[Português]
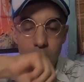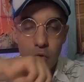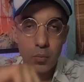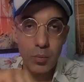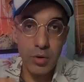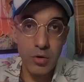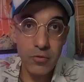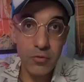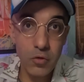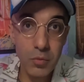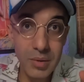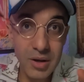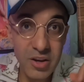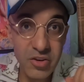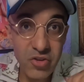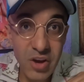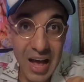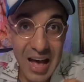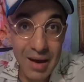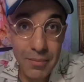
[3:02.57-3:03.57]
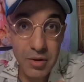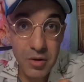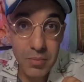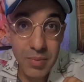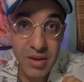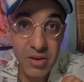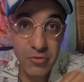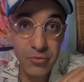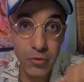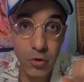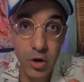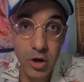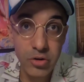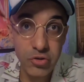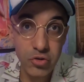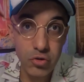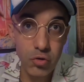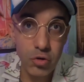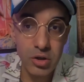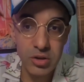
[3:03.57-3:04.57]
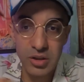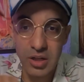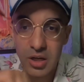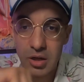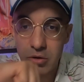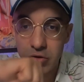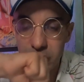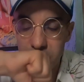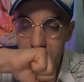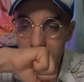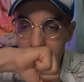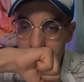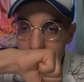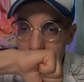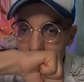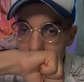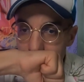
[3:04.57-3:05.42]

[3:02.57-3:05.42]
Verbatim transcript: O perfume ele já abre bem forte, cortante.